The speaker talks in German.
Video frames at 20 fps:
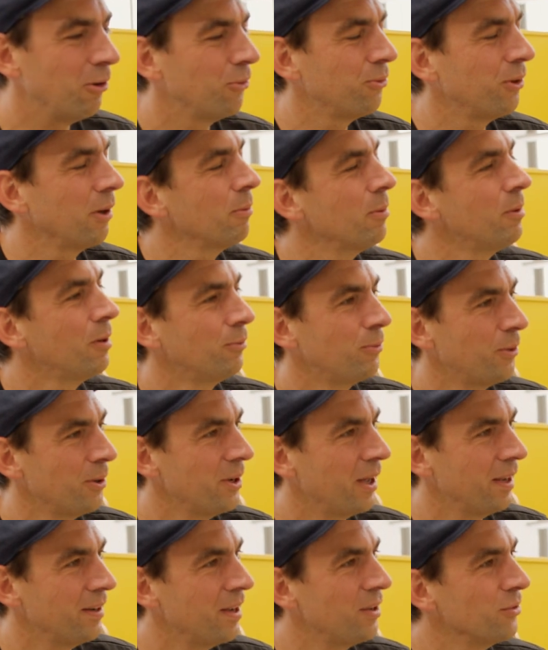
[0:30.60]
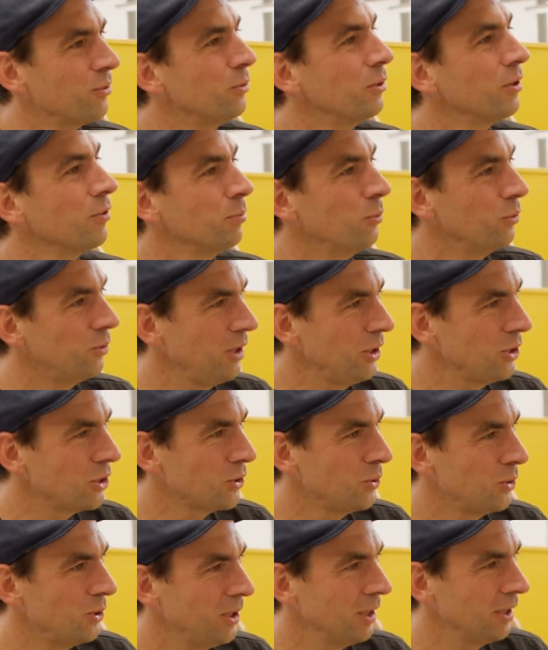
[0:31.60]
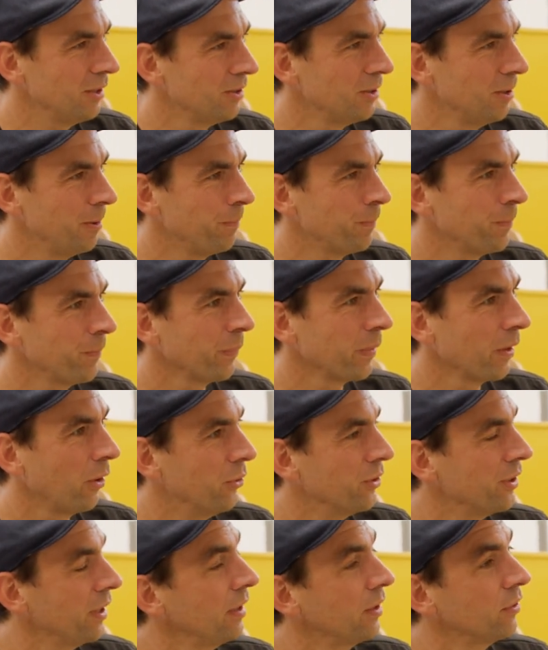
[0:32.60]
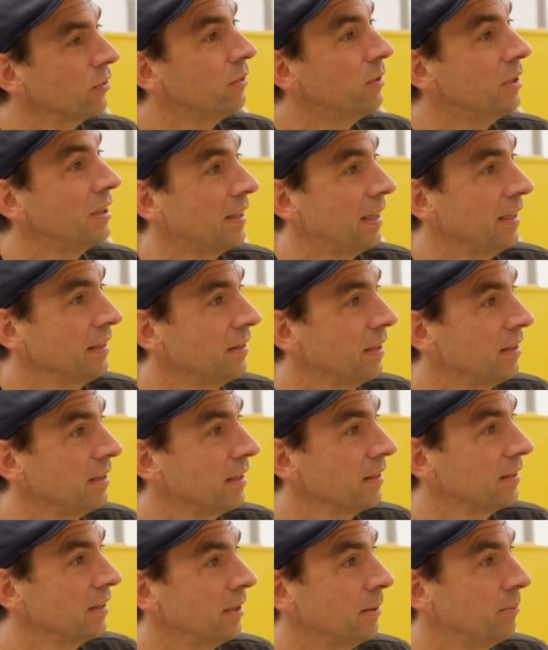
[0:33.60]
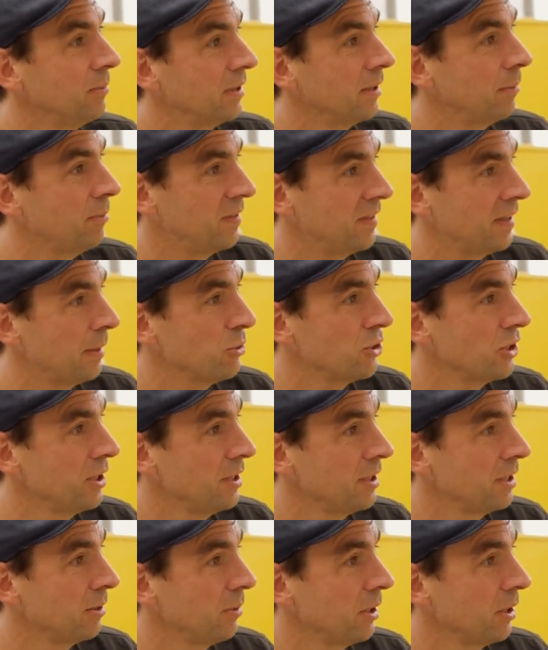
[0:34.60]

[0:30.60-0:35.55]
Aber fangen wir mal vorne an. Also du hast Musik studiert mhm. und dann hast du dich gleich danach dann damit, damit selbstständig